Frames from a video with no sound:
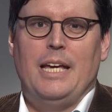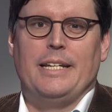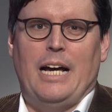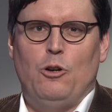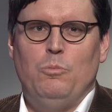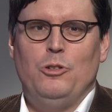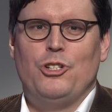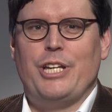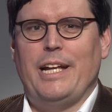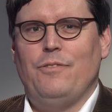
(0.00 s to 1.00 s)
Darum
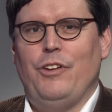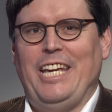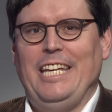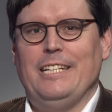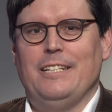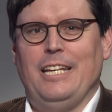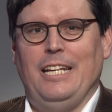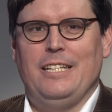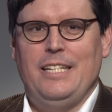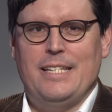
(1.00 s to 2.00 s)
stellen wir Ihnen
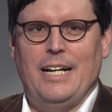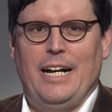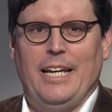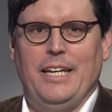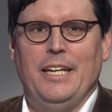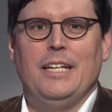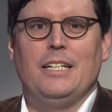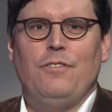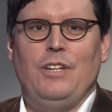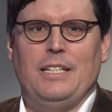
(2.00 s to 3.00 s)
in dieser Reihe
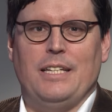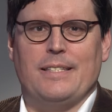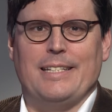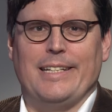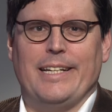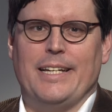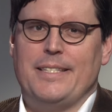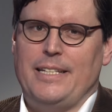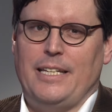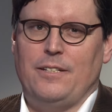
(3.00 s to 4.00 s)
die wichtigsten
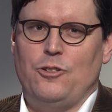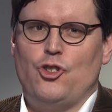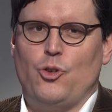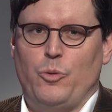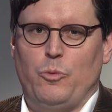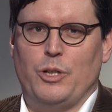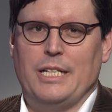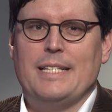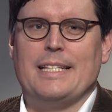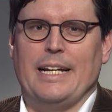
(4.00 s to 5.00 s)
christlichen Strömungen
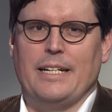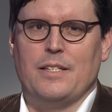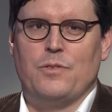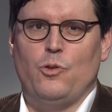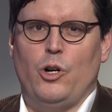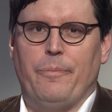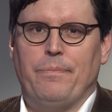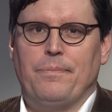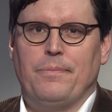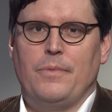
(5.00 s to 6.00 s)
des Landes vor.
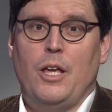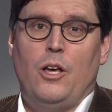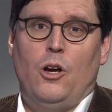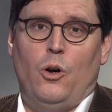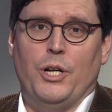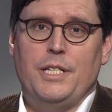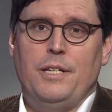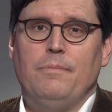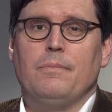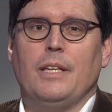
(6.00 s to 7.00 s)

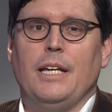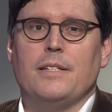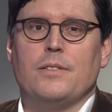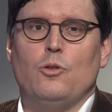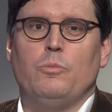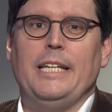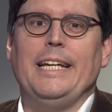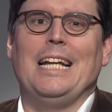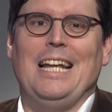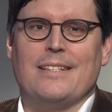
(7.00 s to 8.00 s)
Heute geht es um die
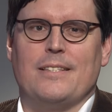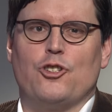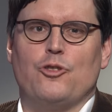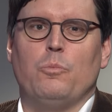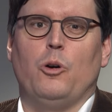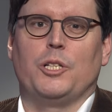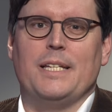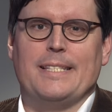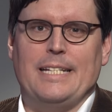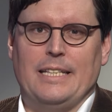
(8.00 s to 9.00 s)
klassischen
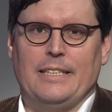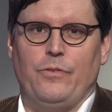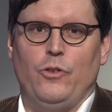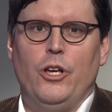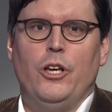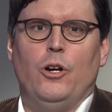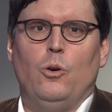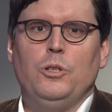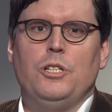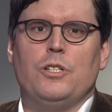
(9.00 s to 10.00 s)
Protestanten
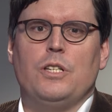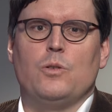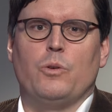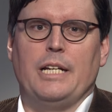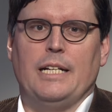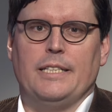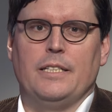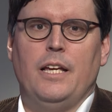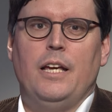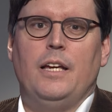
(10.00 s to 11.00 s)
und die
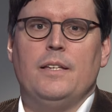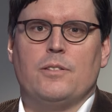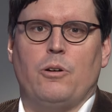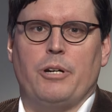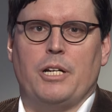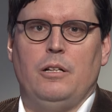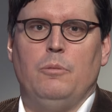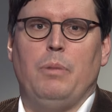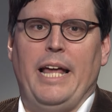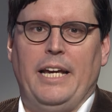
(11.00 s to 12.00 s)
sogenannten Historical
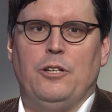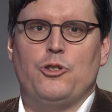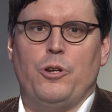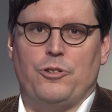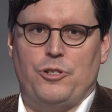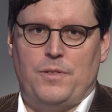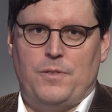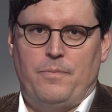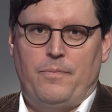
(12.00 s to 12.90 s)
Black Churches.